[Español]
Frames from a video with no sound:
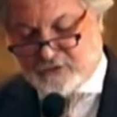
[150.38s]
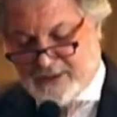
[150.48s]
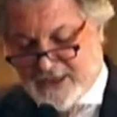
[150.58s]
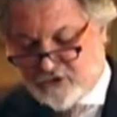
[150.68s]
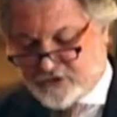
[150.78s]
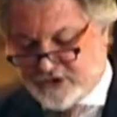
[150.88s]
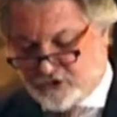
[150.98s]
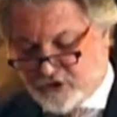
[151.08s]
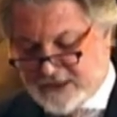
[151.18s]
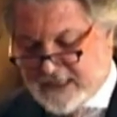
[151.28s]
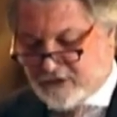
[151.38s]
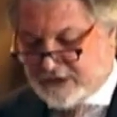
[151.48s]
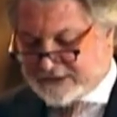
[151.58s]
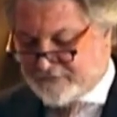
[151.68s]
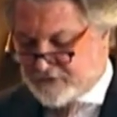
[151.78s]
una mayor sintonía con
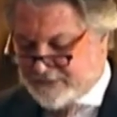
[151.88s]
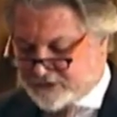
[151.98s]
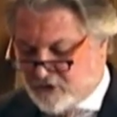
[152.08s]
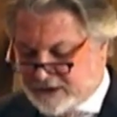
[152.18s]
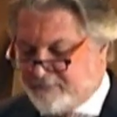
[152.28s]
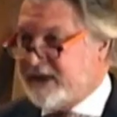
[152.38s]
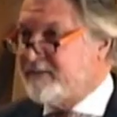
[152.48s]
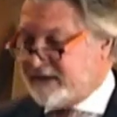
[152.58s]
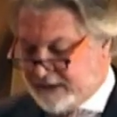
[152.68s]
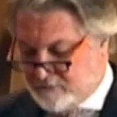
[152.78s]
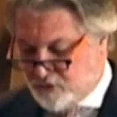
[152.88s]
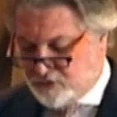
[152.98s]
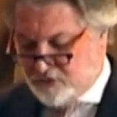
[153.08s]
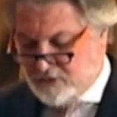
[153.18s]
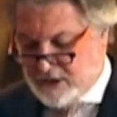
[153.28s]
la transformación que experimenta el
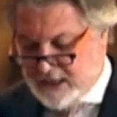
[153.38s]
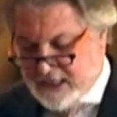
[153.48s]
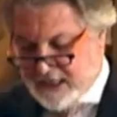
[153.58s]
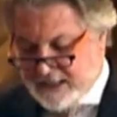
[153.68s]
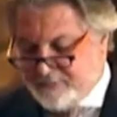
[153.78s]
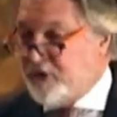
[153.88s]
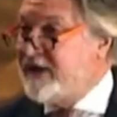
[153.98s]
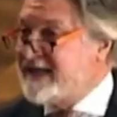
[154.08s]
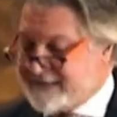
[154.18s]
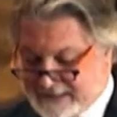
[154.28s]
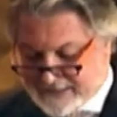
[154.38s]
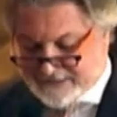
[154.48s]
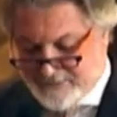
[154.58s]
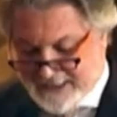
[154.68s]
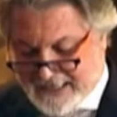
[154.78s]
mundo y poder así
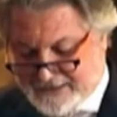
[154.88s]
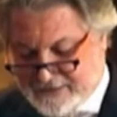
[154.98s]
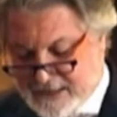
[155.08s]
asimilar